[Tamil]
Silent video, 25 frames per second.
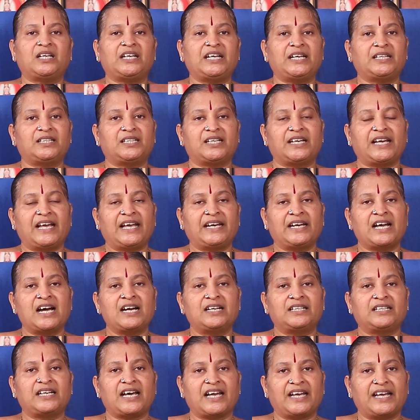தெரியுது ஏன்னா
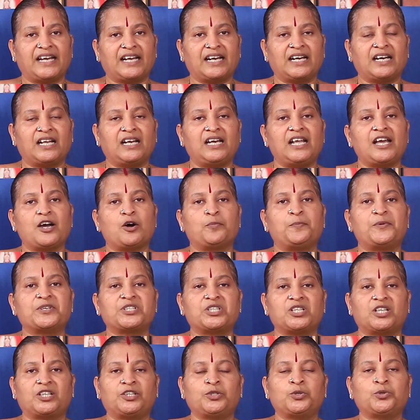டயக்னலி
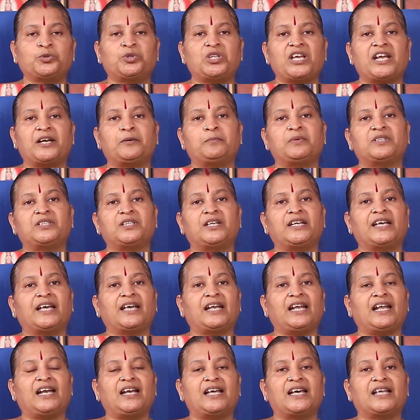ஆப்போசிட் நூற்றி எண்பது
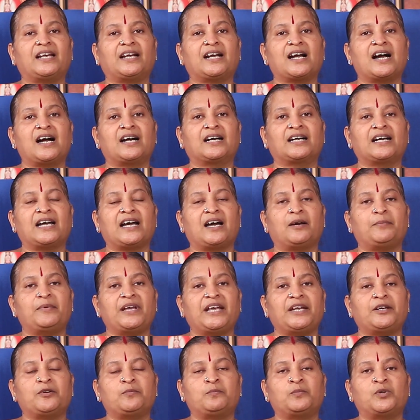டிகிரியில் இருக்காங்க
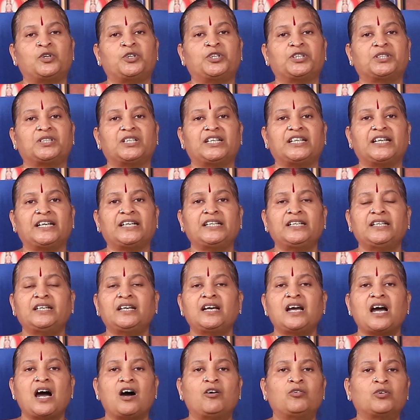அப்படின்னும் பொழுது
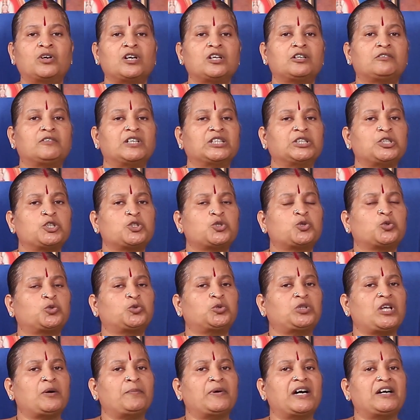அவங்களுக்கு வந்து
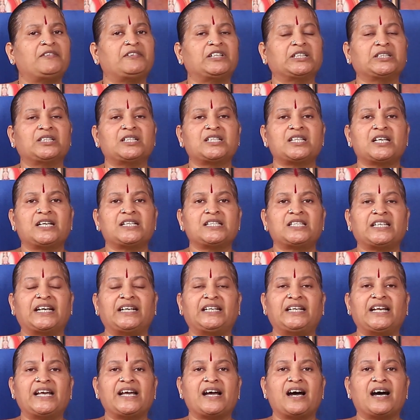சுத்தமாக வந்து
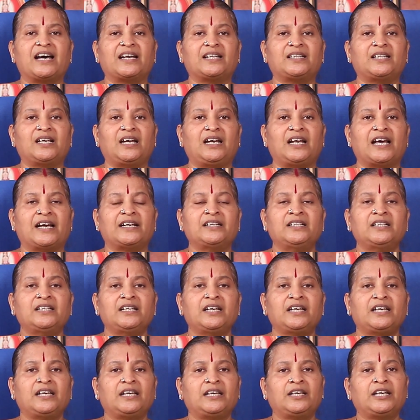செட்டே இல்லை
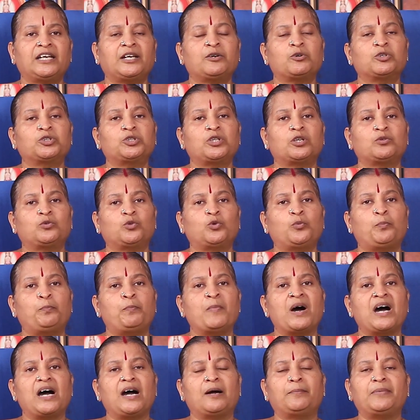இன்னைக்கு ஒருத்தர்
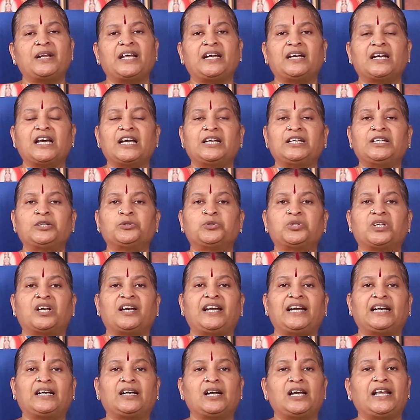உப்மா அப்படின்னா
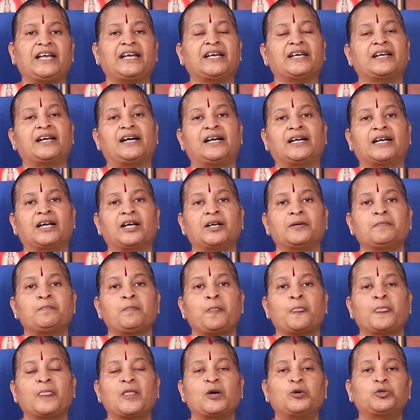இன்னொருத்தர் இட்லிங்கிறாங்க
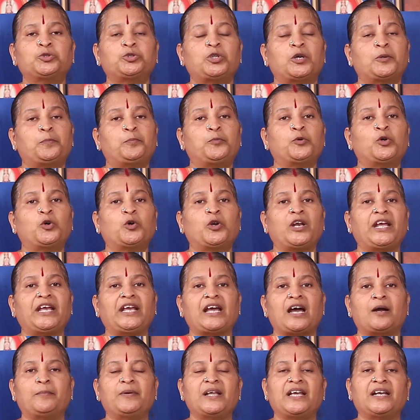ஒருத்தர் பூரி
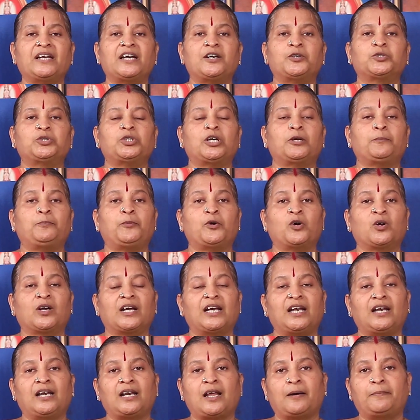அப்படின்னா ஒருத்தர்
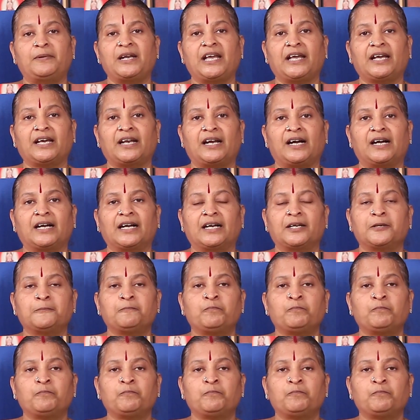பொங்கல் அப்படிங்கிறாங்க